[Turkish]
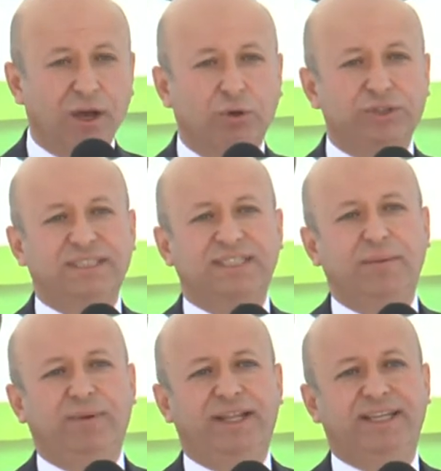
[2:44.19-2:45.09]

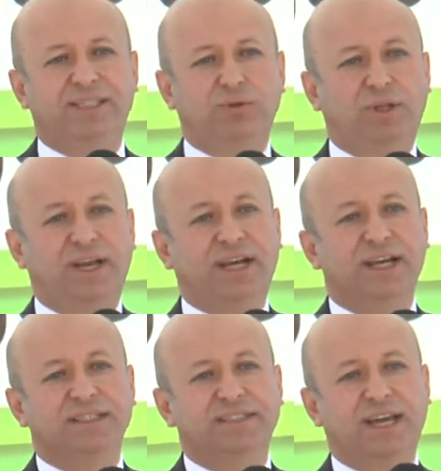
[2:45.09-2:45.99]
Kocasinan Belediyesi olarak
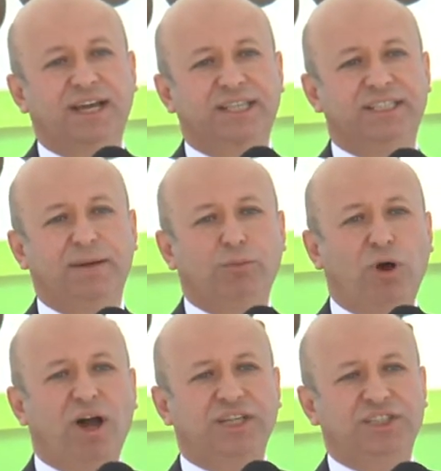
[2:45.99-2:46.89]
sadece
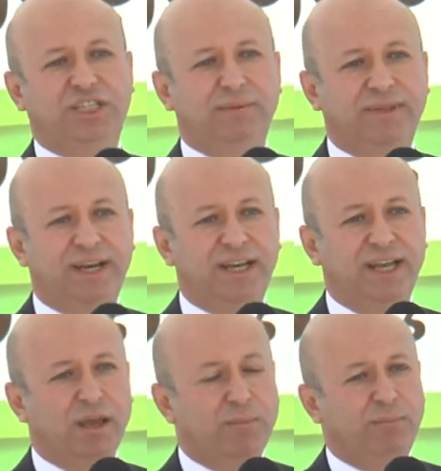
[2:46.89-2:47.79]
bu ağaç
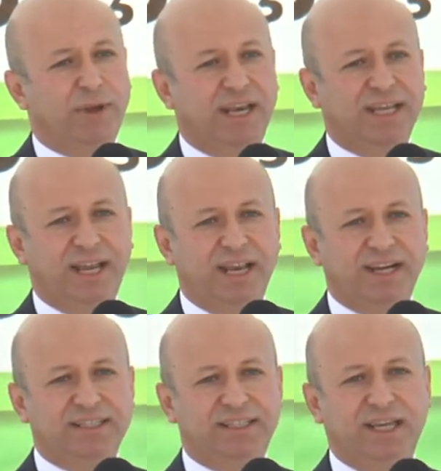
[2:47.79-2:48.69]
dikimlerini belli
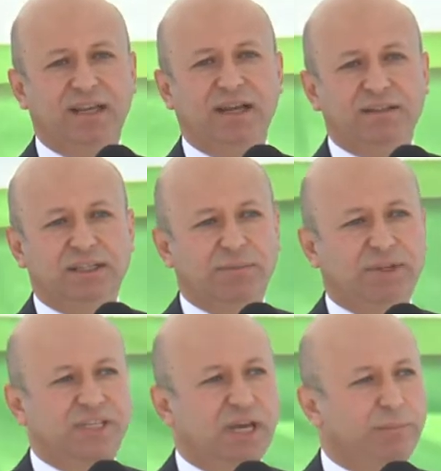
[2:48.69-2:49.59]
yerlerde değil,
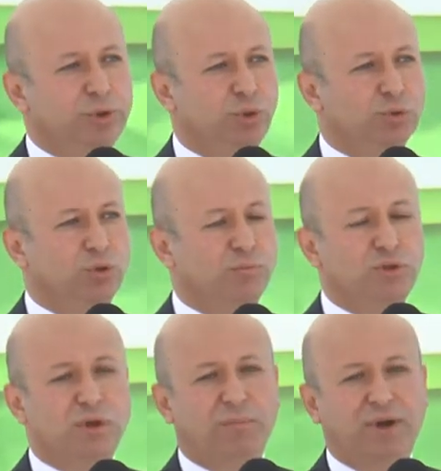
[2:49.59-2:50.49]
tabii ki yapmış olduğumuz
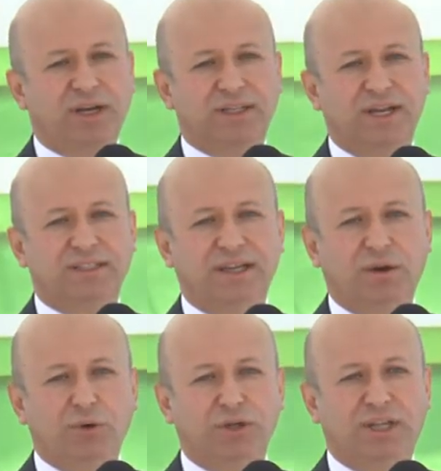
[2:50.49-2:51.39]

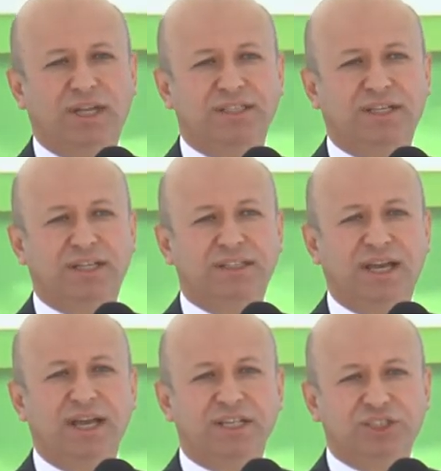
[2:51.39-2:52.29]
parklarda, oyun
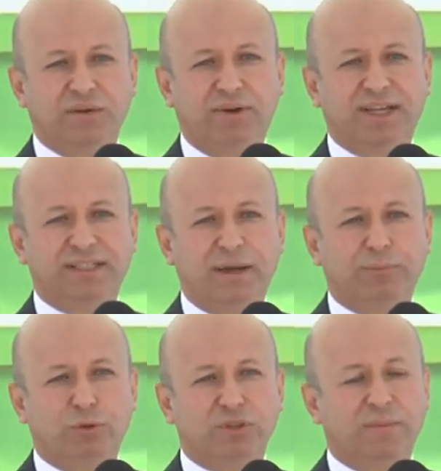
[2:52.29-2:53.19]
alanlarında, çevrelerde
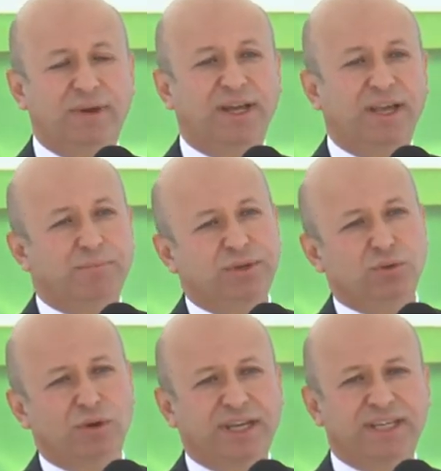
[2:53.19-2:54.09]
yapıyoruz ama bir
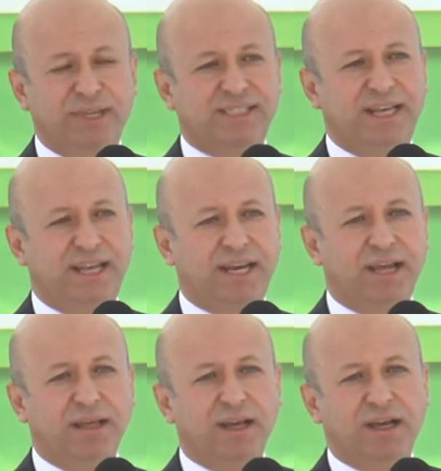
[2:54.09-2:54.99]
sonraki
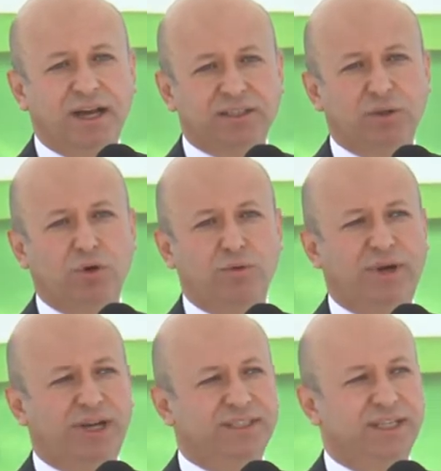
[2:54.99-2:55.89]
nesillere katkı
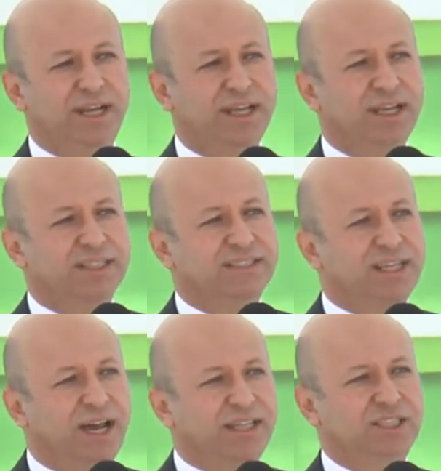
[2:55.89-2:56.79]
koymak adına
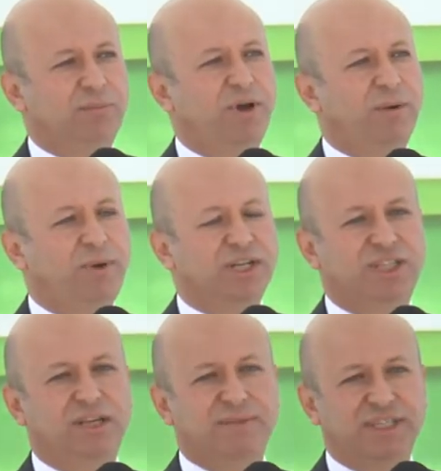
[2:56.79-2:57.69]
sadece park
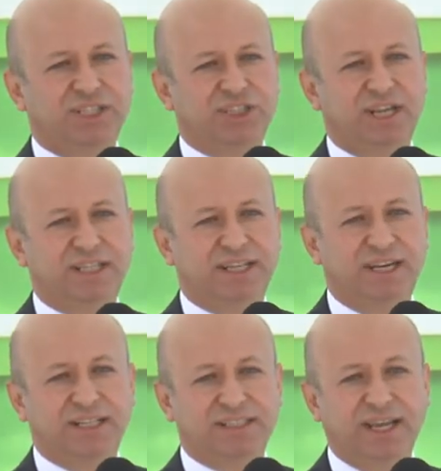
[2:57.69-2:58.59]
bahçelerimizi
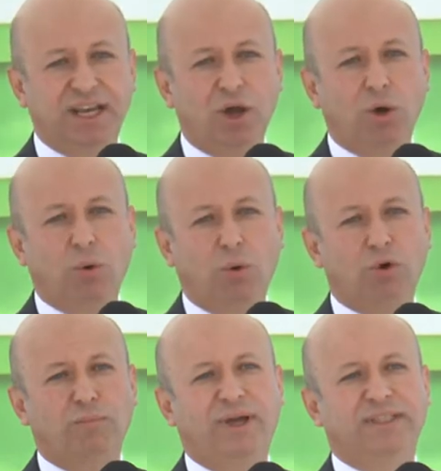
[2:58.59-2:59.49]
yeşillendirerek değil,
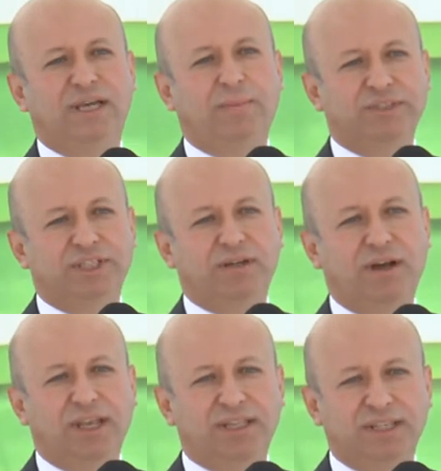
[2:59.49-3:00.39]
orman yapacak
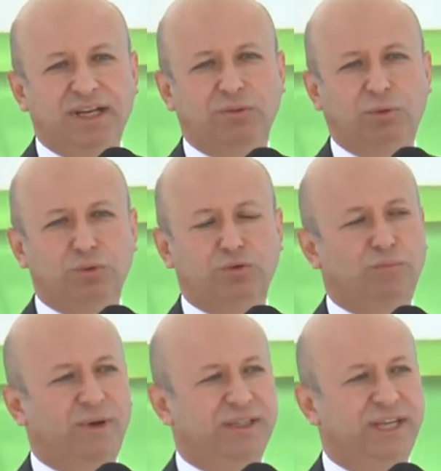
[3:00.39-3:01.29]
alanlar da
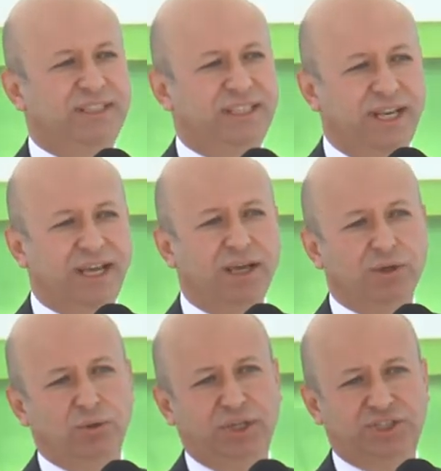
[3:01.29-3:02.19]
oluşturmak niyetiyle
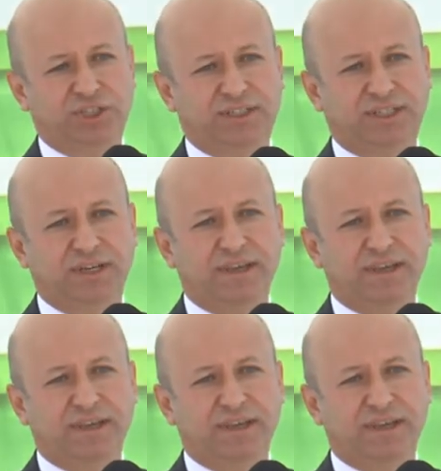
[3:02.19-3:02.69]
yola çıktık.